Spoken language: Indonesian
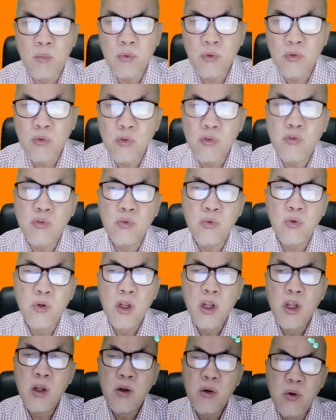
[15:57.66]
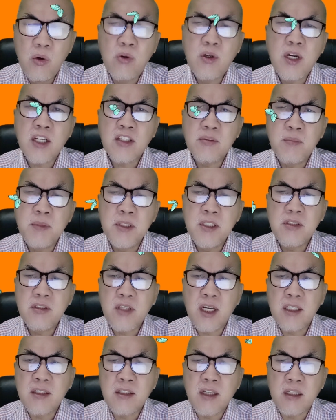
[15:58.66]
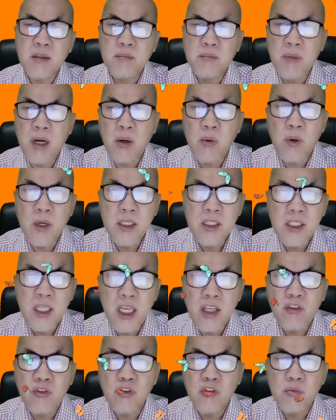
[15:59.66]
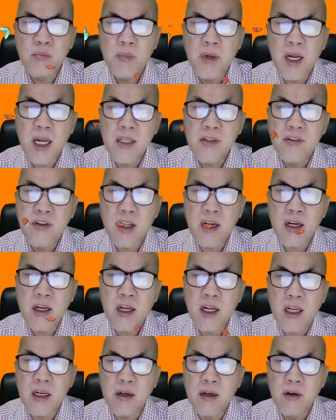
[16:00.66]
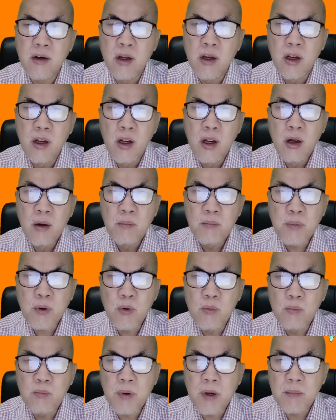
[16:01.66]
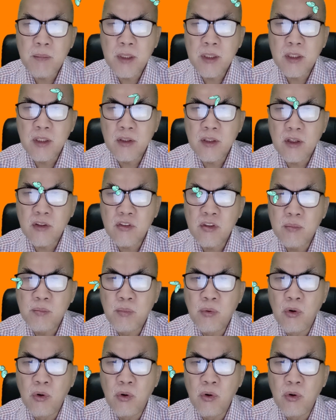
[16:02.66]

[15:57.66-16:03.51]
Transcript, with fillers: 27, Lukas mencatat bahwa Yesus mengajarkan perumpamaan tentang 10